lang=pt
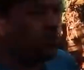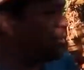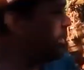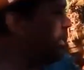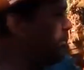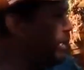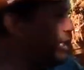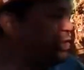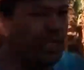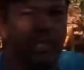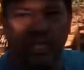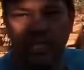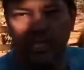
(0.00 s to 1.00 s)
E quando é
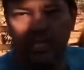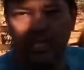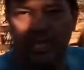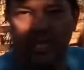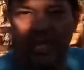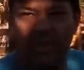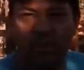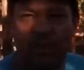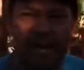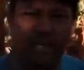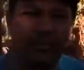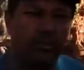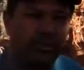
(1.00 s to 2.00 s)
pintinho, eu
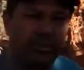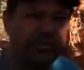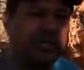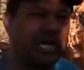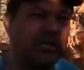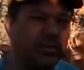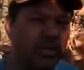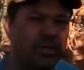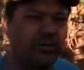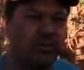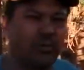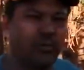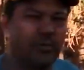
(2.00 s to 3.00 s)
bato no liquidificador
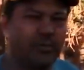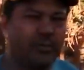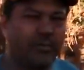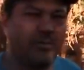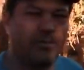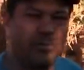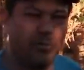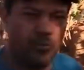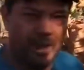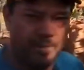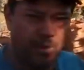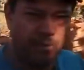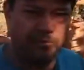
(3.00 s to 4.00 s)
o, o
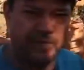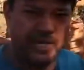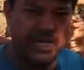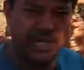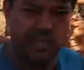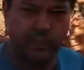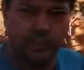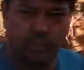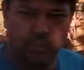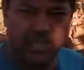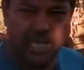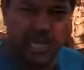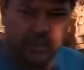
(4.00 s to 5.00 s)
mamão verde ou
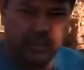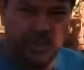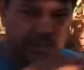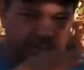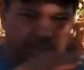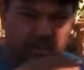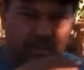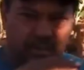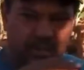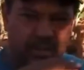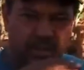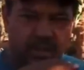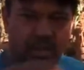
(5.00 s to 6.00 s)
o talo do mamão
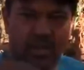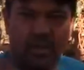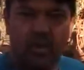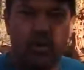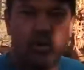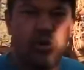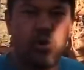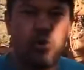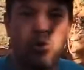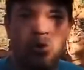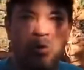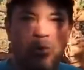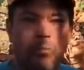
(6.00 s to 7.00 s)
uhum.
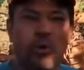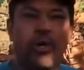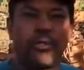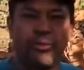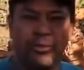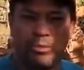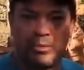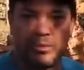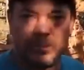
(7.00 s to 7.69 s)
com bordo.